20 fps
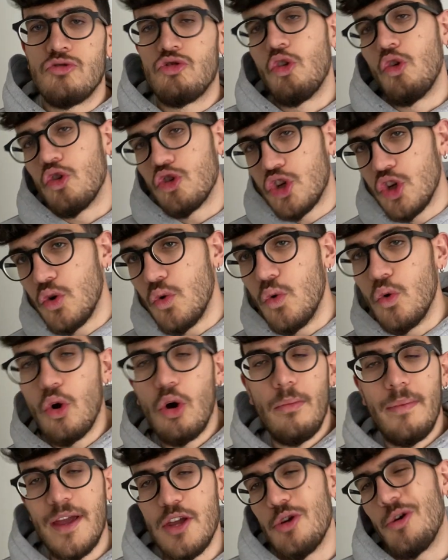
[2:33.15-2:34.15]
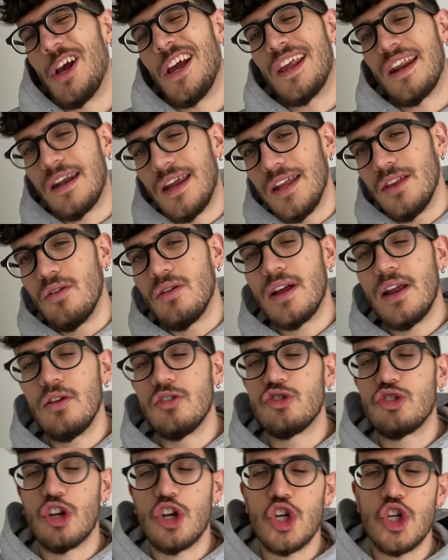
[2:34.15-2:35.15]
sono sicuro, o meglio credo che lo
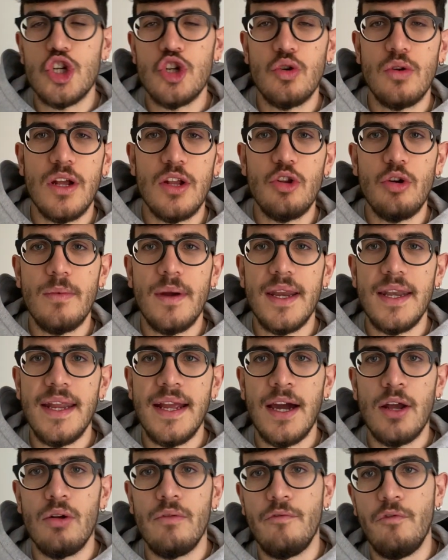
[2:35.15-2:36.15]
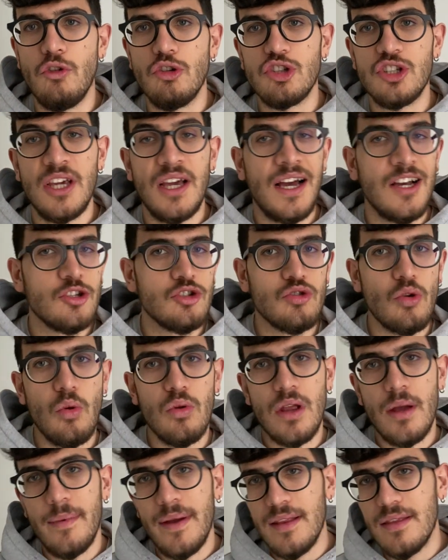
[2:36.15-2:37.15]
striscione di domenica non fosse
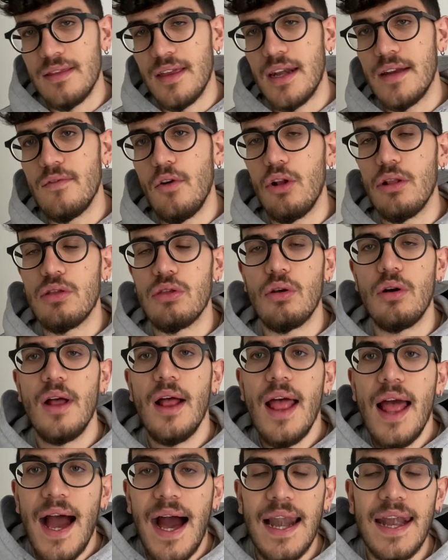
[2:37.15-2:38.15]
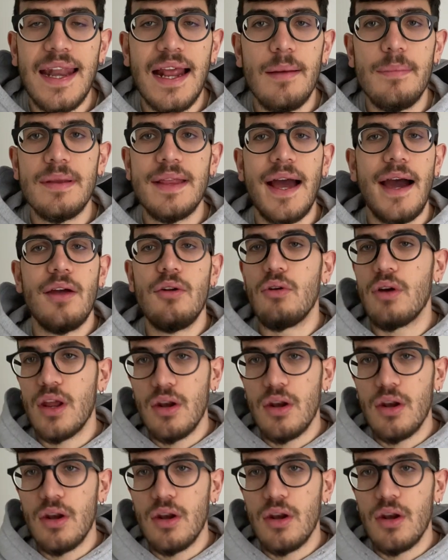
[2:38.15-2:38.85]
assolutamente rivolto al capitano,